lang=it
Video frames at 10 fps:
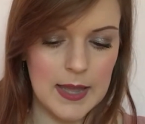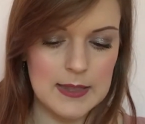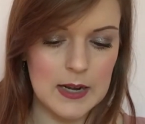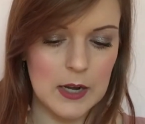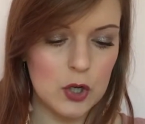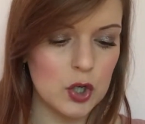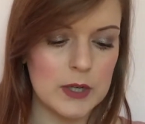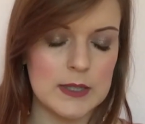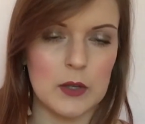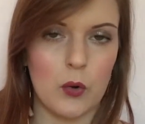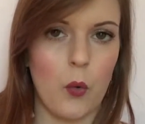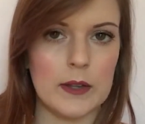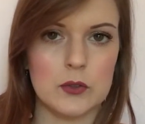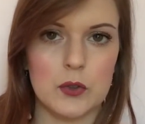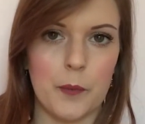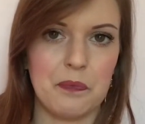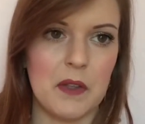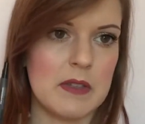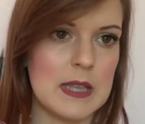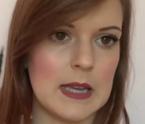ed è nel colore 04,
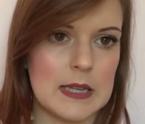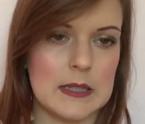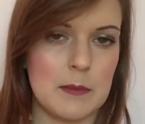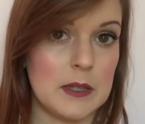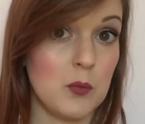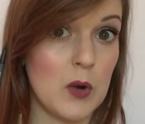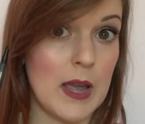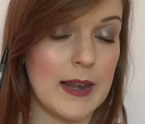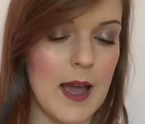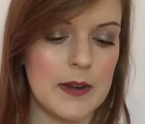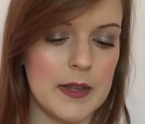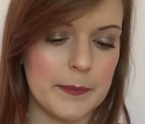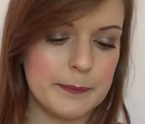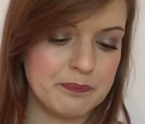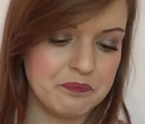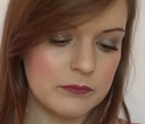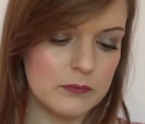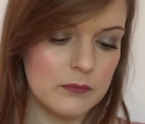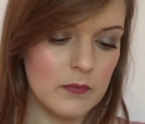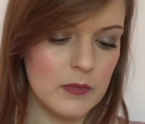vedete che sembra tipo un eyeliner
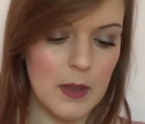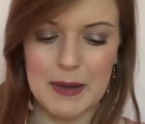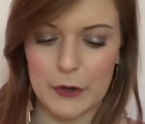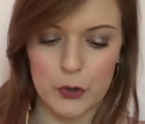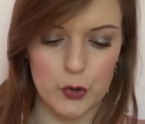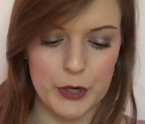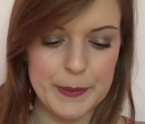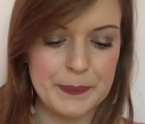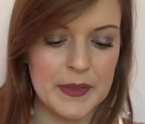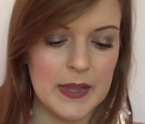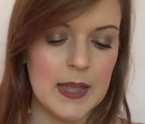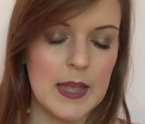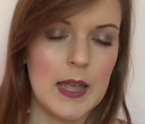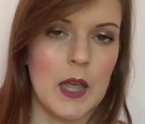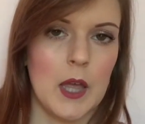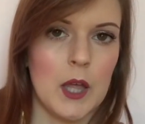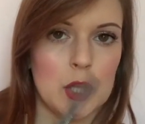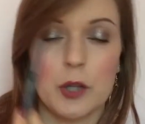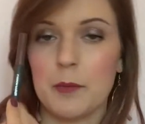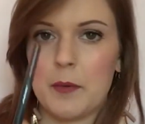marrone,
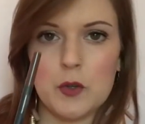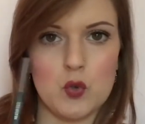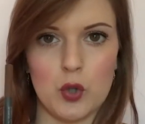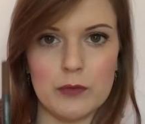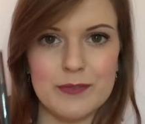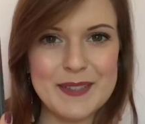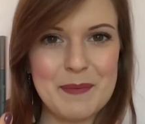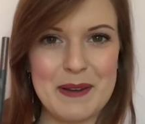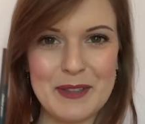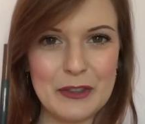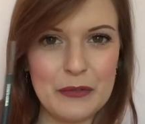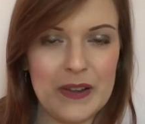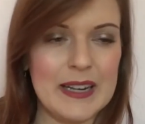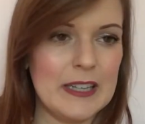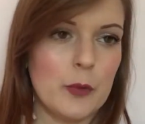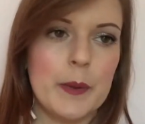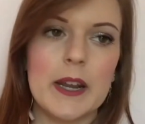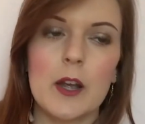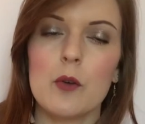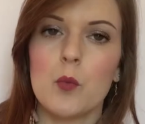non mi è piaciuto, un esperimento fallito,
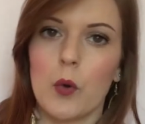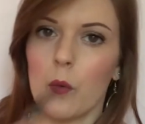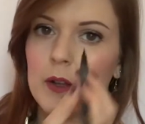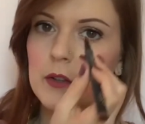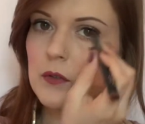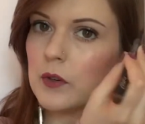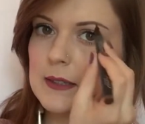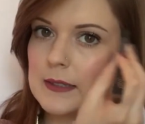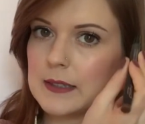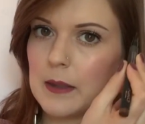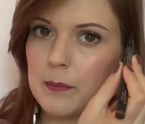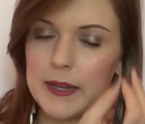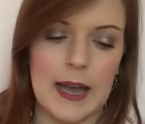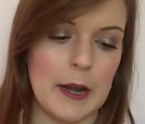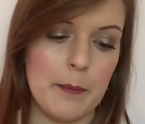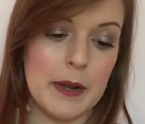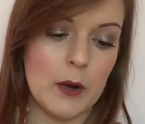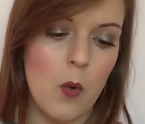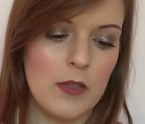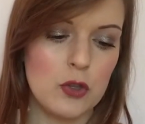perché comunque quando voi lo andate ad applicare,
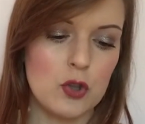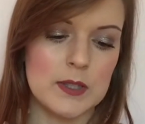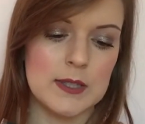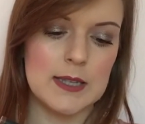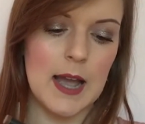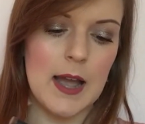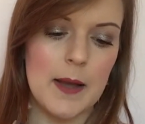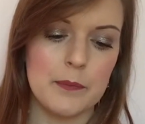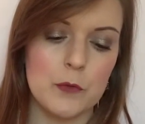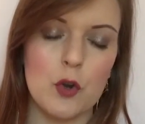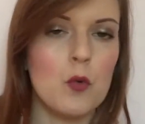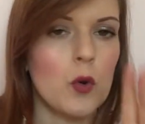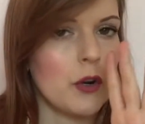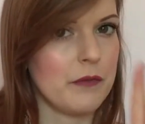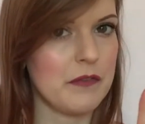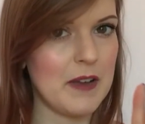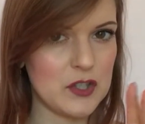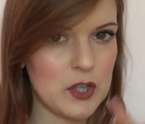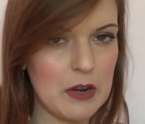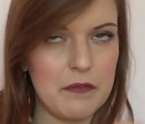per quanto sia, comunque non vi
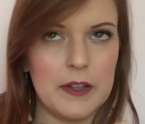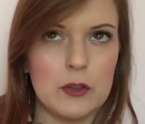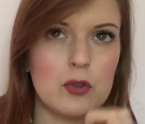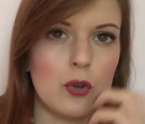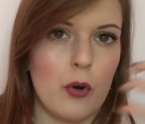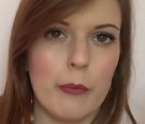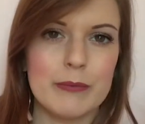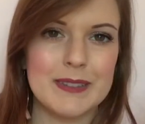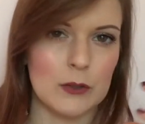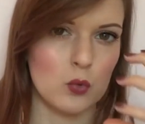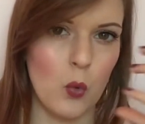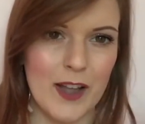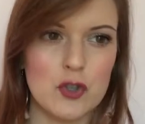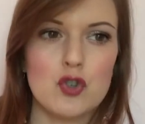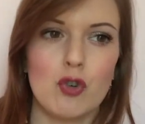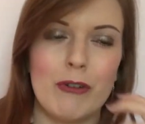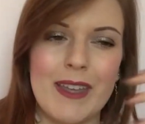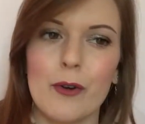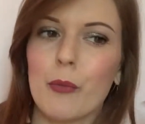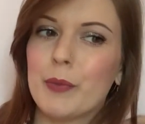faccia l'effetto tatuaggio
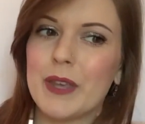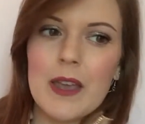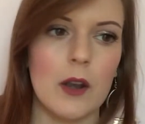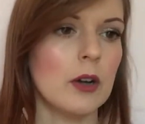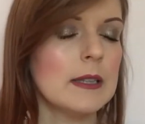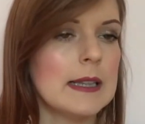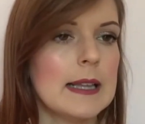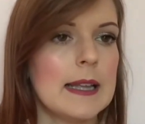nero pieno,